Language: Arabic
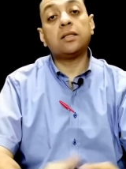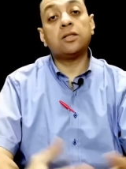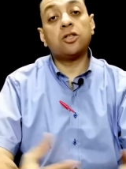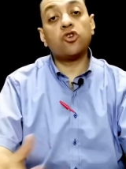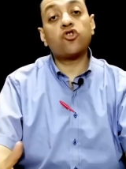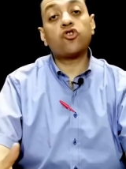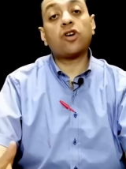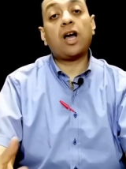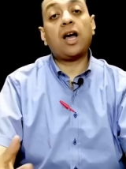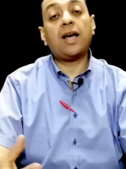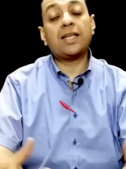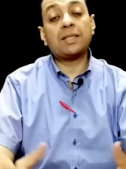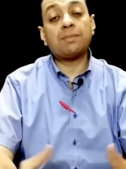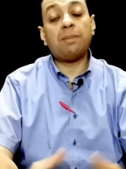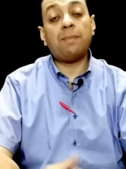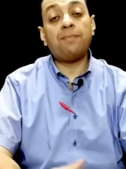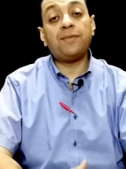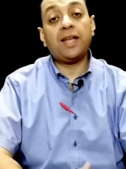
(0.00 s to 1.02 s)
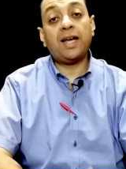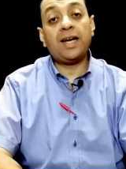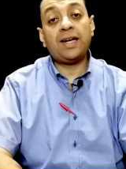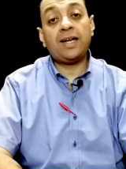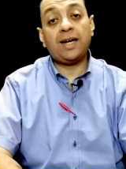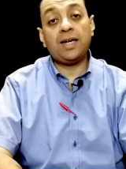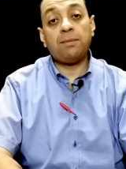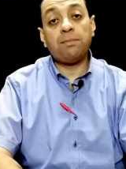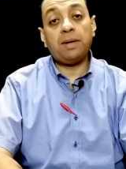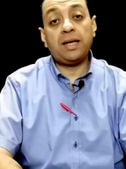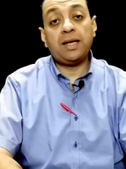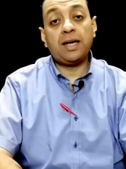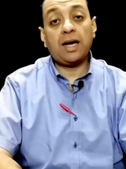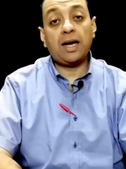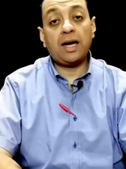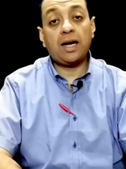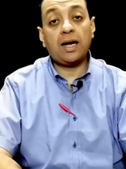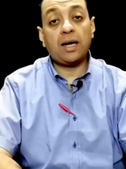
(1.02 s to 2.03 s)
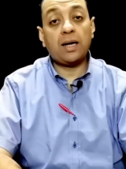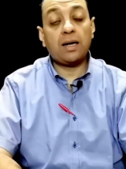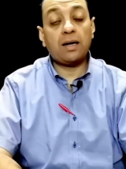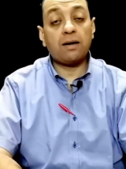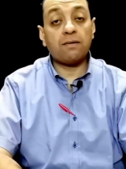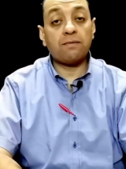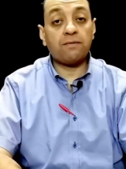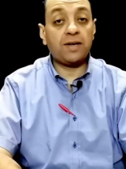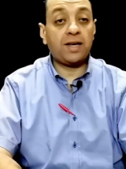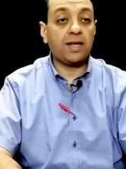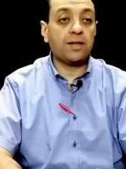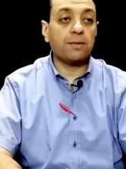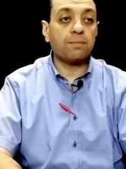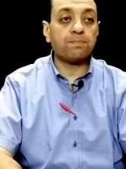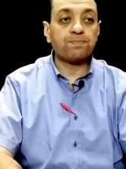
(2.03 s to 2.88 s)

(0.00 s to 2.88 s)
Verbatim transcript: نشرح اسبابنا العلميه آه، في كده